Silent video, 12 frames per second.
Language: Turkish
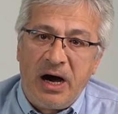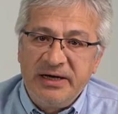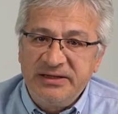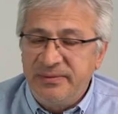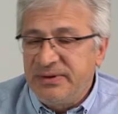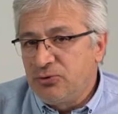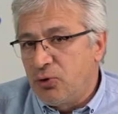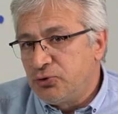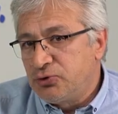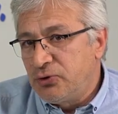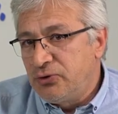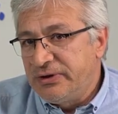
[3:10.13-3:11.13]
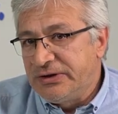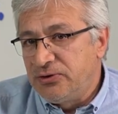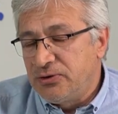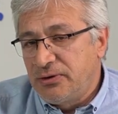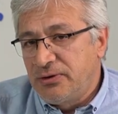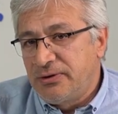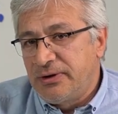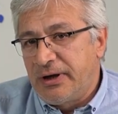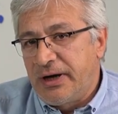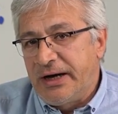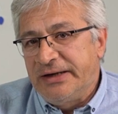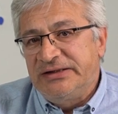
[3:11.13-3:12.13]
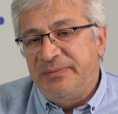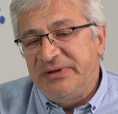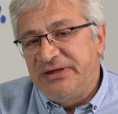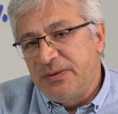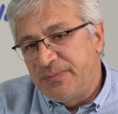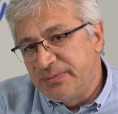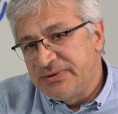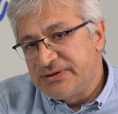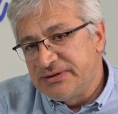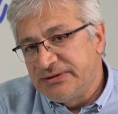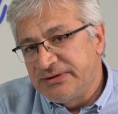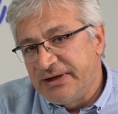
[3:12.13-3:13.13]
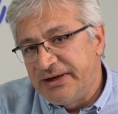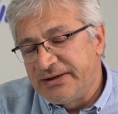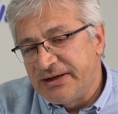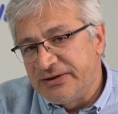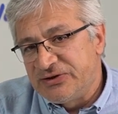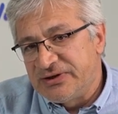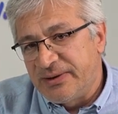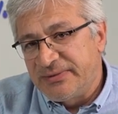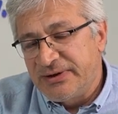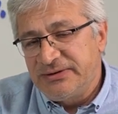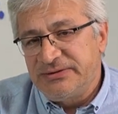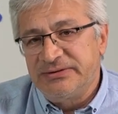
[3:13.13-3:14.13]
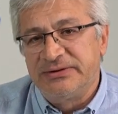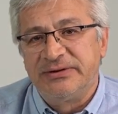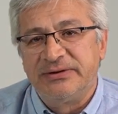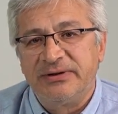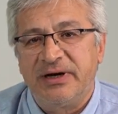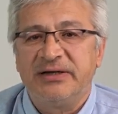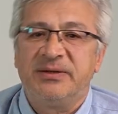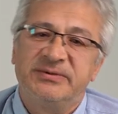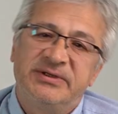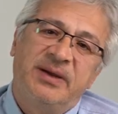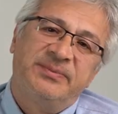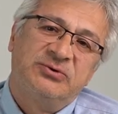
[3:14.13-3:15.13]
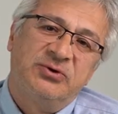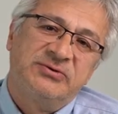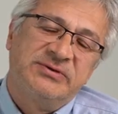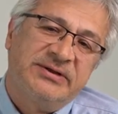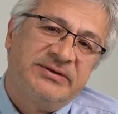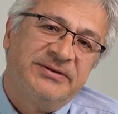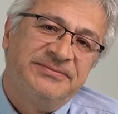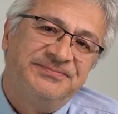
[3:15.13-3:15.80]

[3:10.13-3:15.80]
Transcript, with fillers: Ayda bir kontrollü gidiyor. Ayda bir yapılması gereken işlemler e, ayda bir de yaptırıyoruz zaten.